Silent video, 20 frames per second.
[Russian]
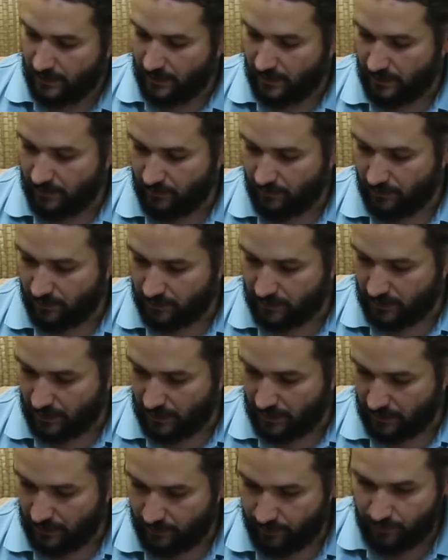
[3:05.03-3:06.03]
А, вот,
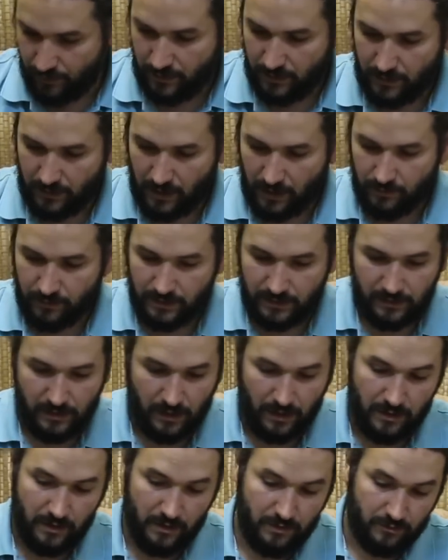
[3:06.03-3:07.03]
а Япония как бы
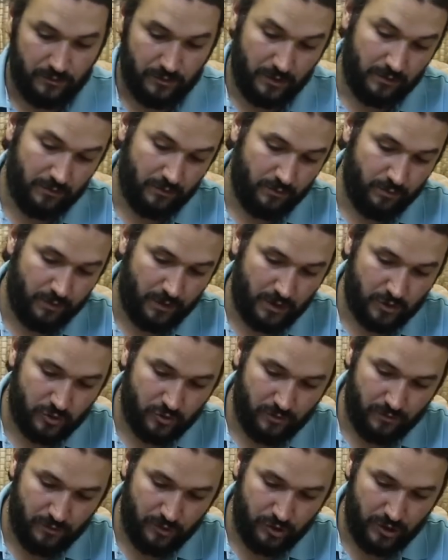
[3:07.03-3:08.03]
сохранила вот этот
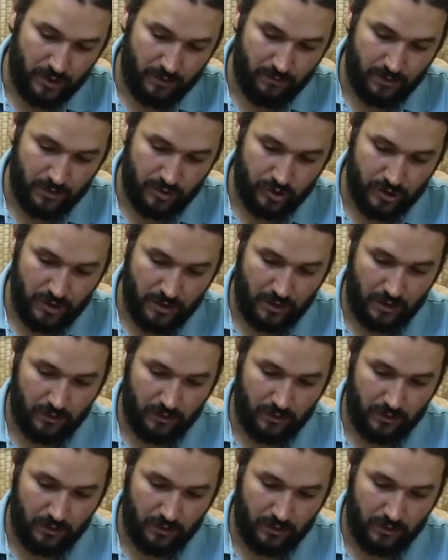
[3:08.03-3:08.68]
порошковый чай матча,